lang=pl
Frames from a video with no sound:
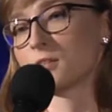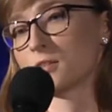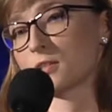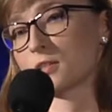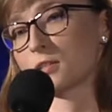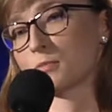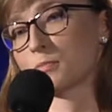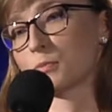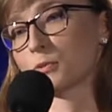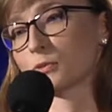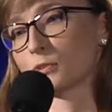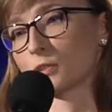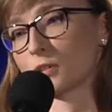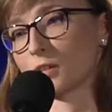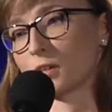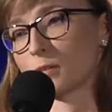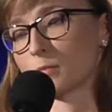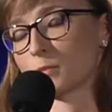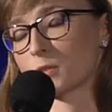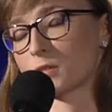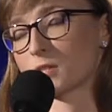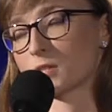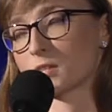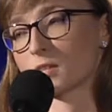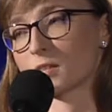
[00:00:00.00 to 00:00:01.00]
gdzie
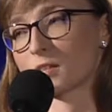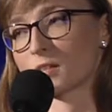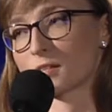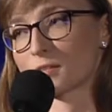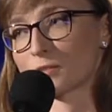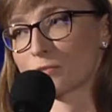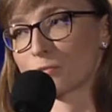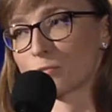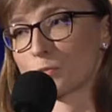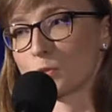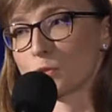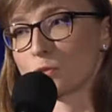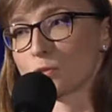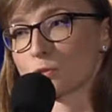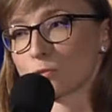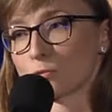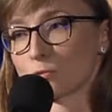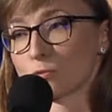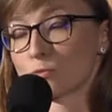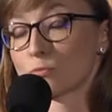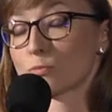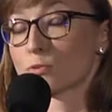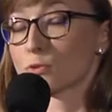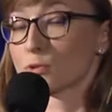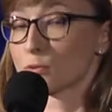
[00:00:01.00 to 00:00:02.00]
spotykamy się raz w
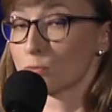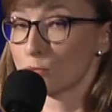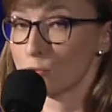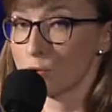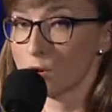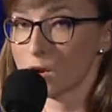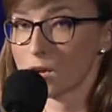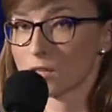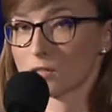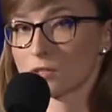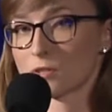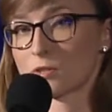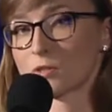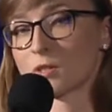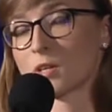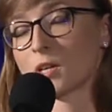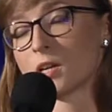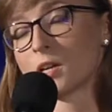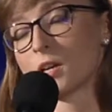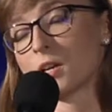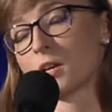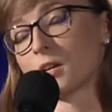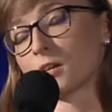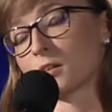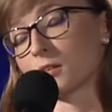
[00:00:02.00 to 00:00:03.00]
miesiącu, by słuchać
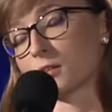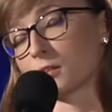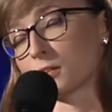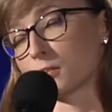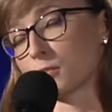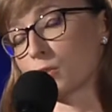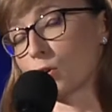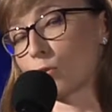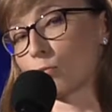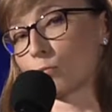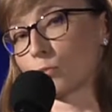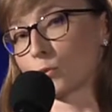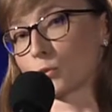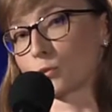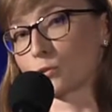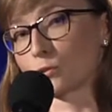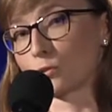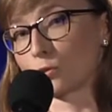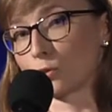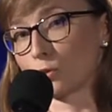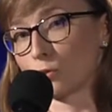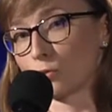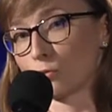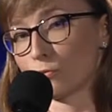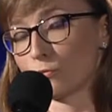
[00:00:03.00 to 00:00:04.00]
e,
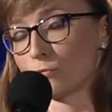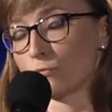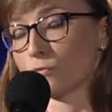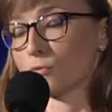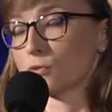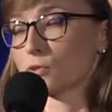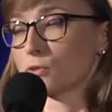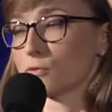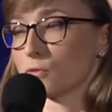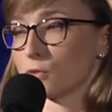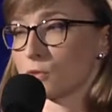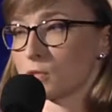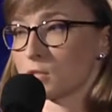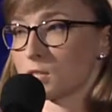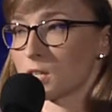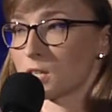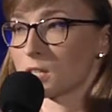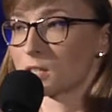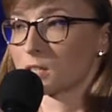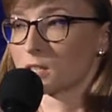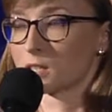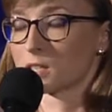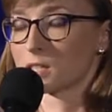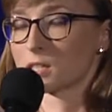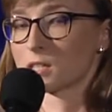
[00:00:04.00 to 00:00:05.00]
kompozytorów
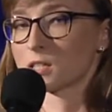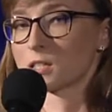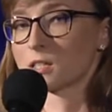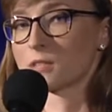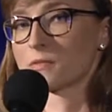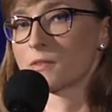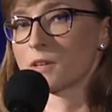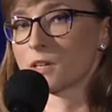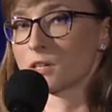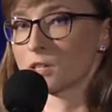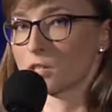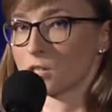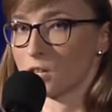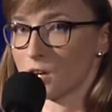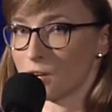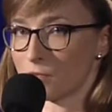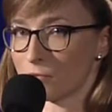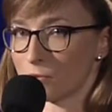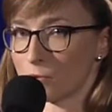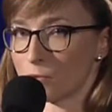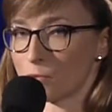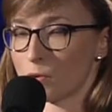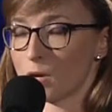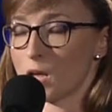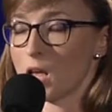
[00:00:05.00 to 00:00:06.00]
związanych z
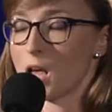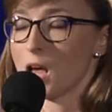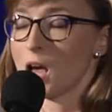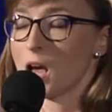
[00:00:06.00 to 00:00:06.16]
Warszawą.